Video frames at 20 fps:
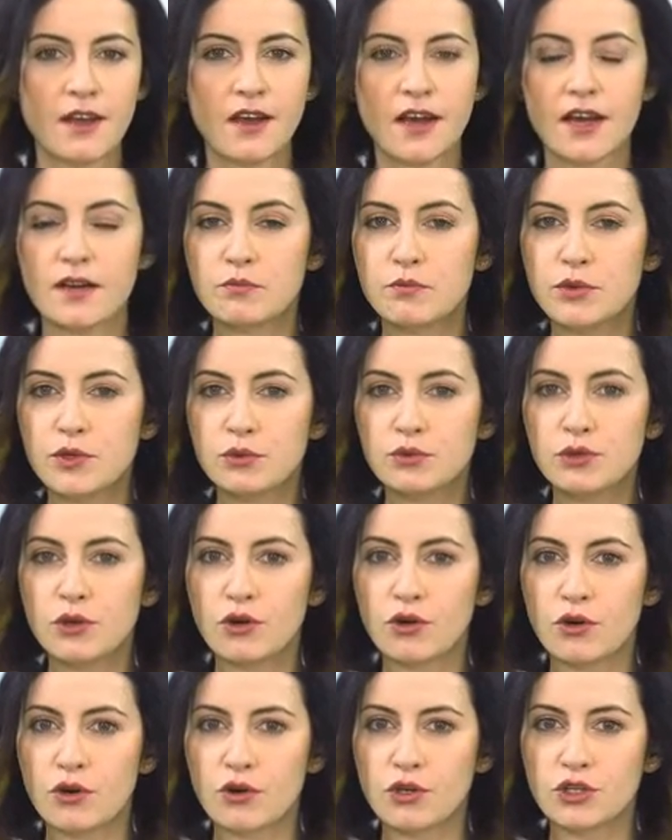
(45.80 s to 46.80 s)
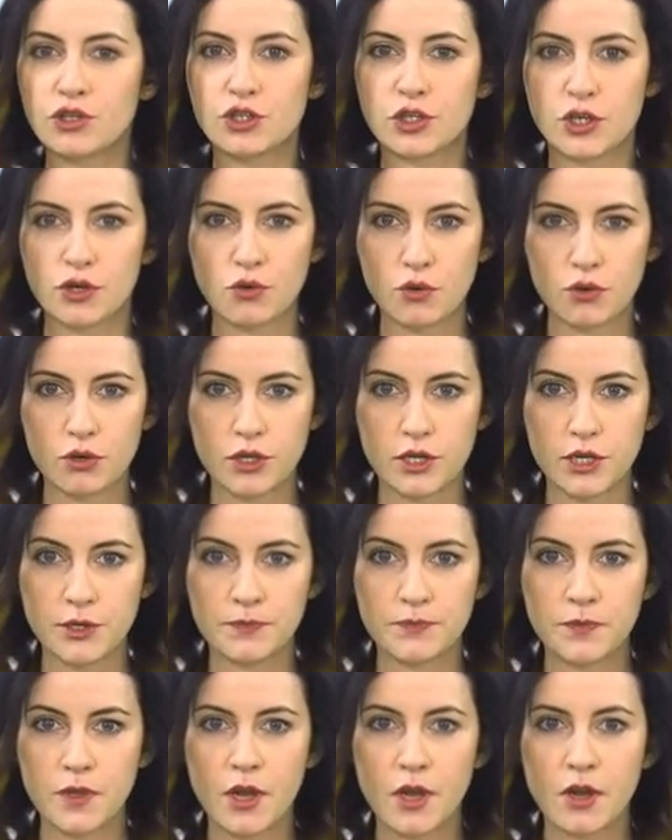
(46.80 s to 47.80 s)
A był to rok
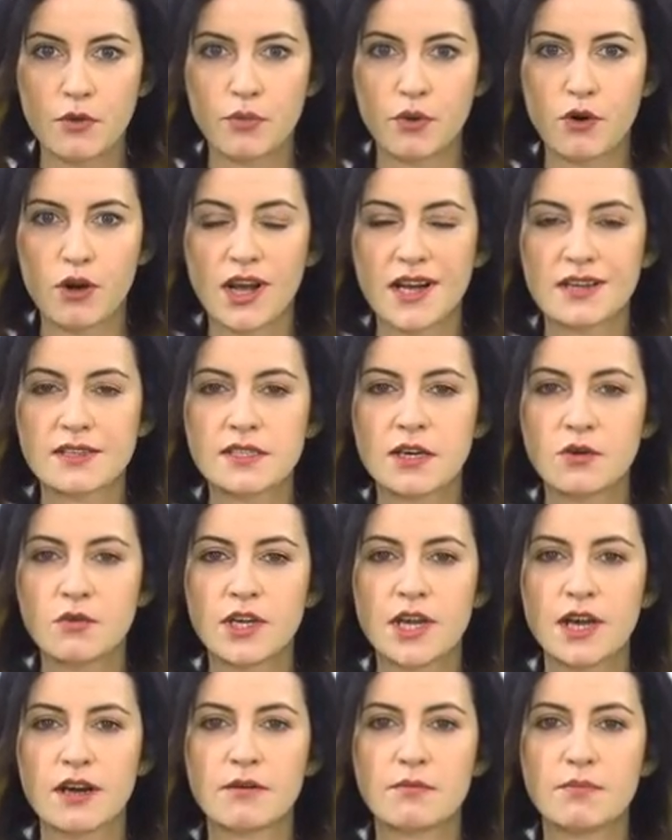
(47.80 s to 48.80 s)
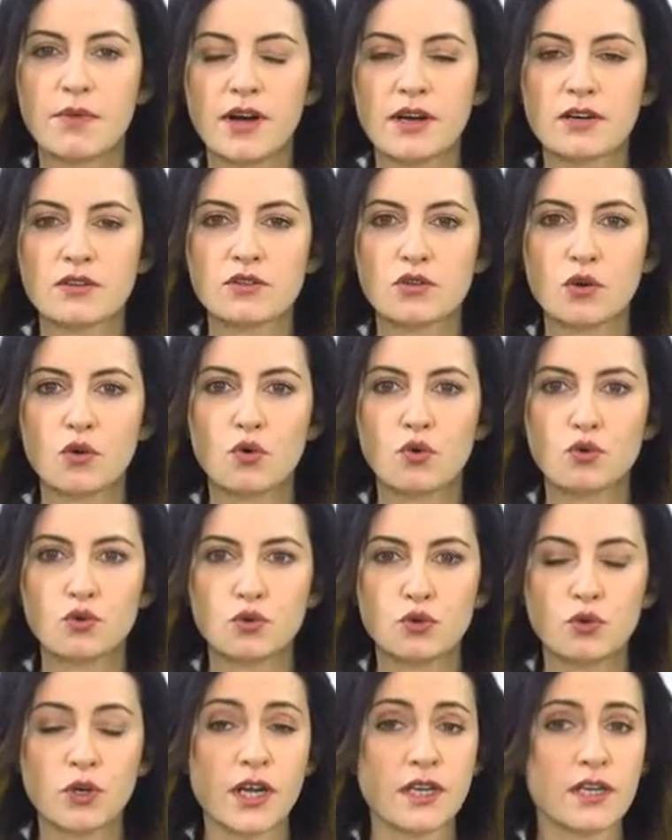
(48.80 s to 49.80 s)
szczególny. Pokazał, jak bardzo
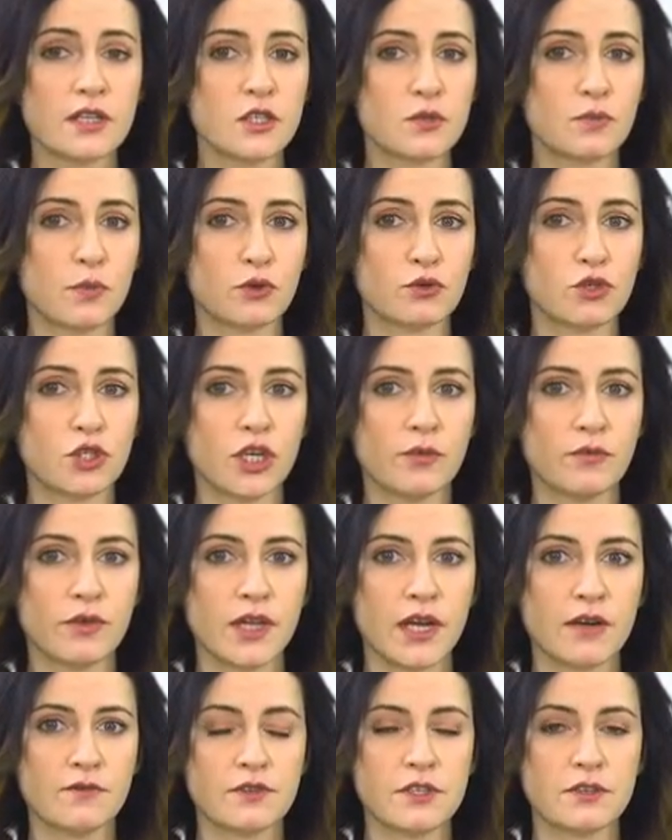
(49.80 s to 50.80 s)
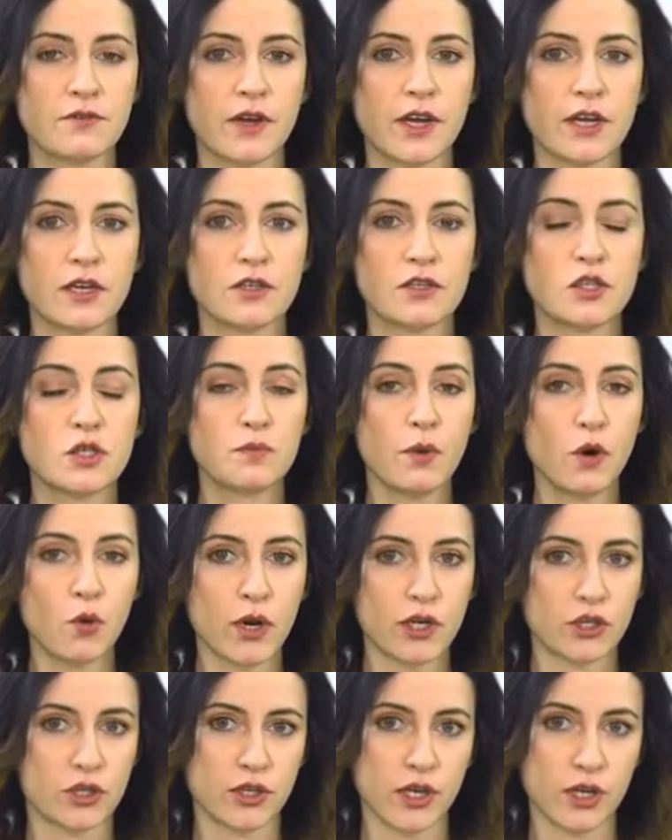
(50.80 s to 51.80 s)
kultura jest potrzebna w swej
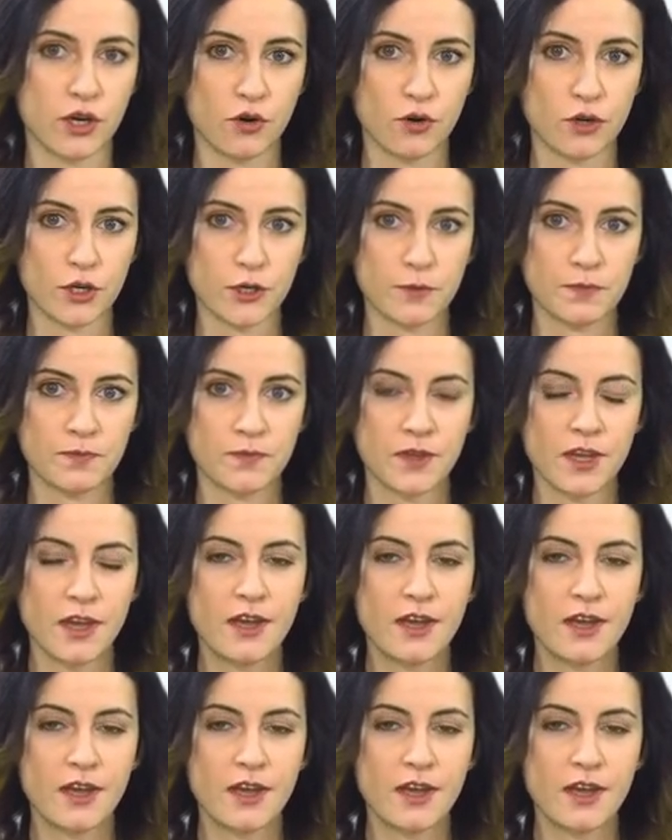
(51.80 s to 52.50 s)
społecznej roli.